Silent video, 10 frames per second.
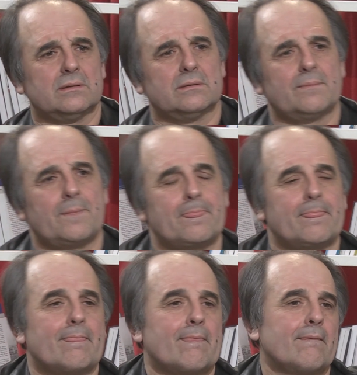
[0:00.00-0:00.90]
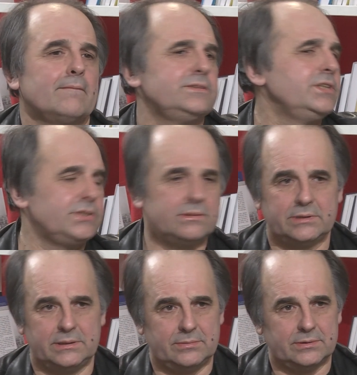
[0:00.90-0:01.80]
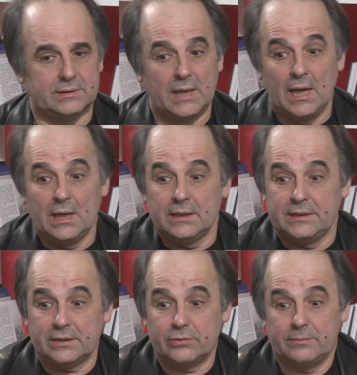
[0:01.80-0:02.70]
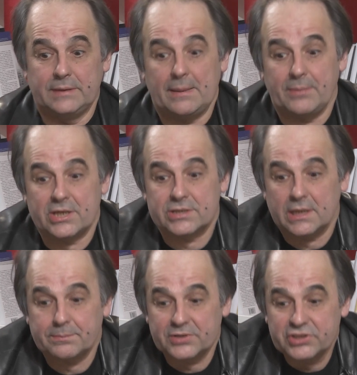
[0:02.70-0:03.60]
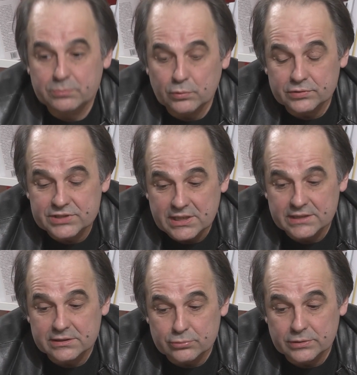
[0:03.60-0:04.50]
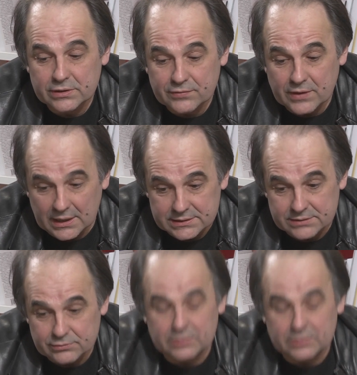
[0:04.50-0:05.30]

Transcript: Осенью, да. Ничего не будет. Я говорю, меня поражает, почему члены других фракций, вот